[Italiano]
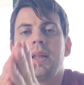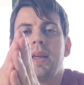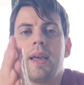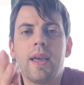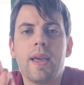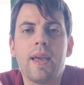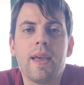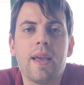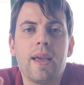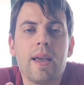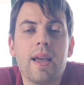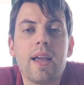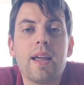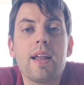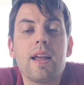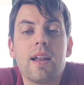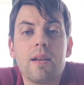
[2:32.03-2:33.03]
e,
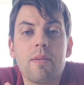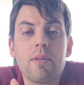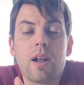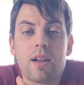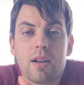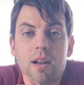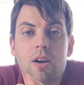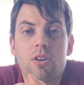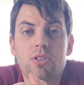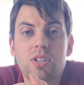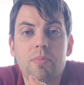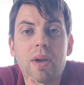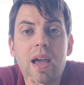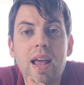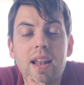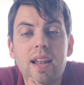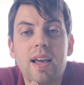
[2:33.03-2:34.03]
e, e la, la, cosa
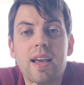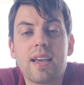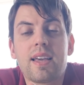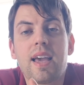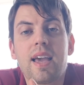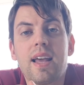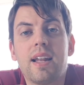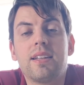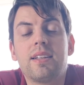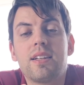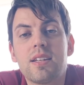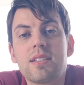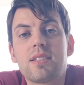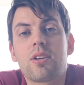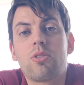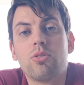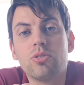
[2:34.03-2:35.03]
bella è che la
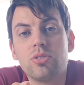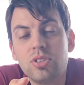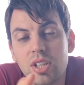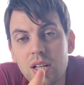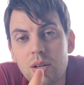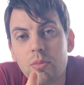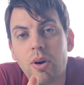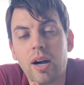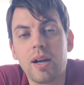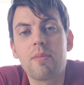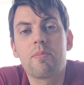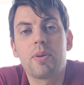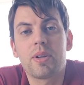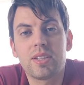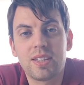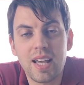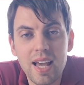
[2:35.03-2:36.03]
dirigenza continua
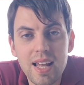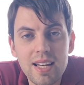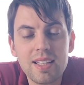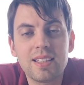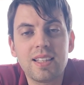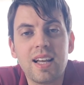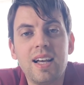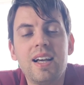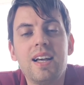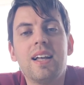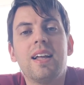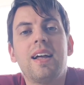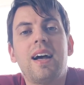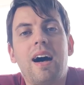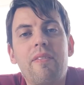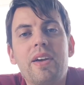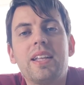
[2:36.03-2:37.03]
imperterrita
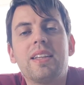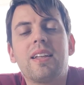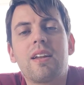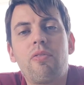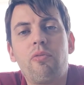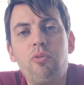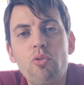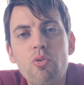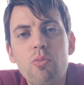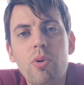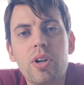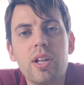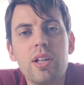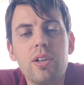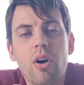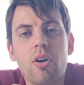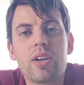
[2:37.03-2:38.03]
a vendere fumo
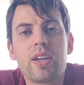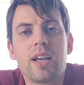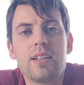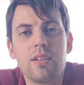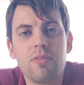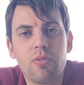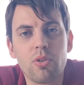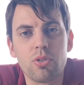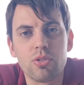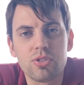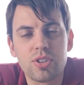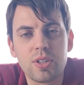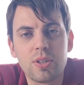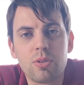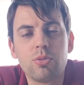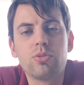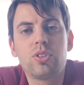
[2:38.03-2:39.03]
negli occhi ai
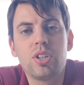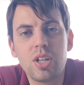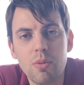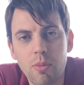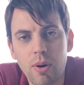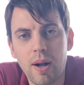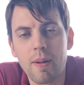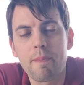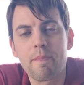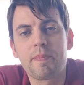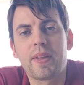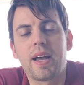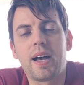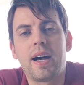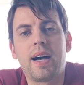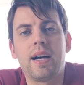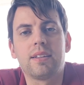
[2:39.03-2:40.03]
tifosi, continua
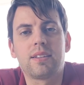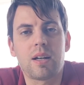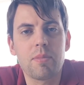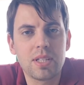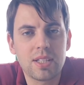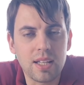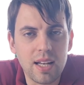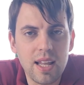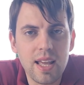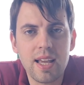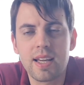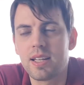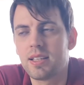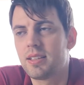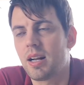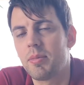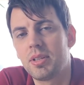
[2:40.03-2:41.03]
a, tramite
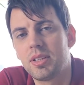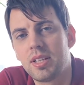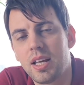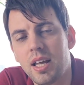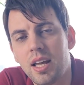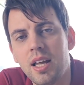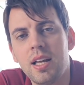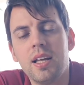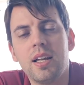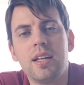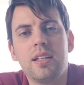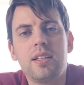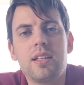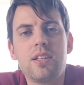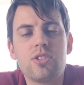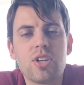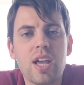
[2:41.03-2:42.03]
Allegri, tramite
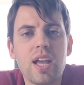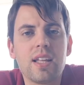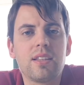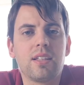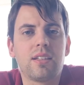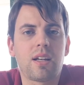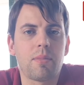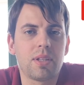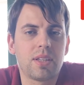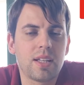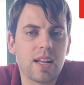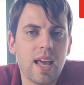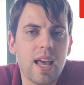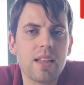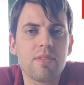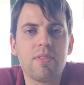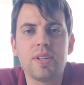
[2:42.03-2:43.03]
dirigenti, tramite
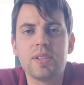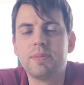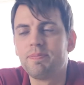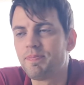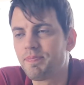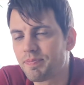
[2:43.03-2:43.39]
Nedved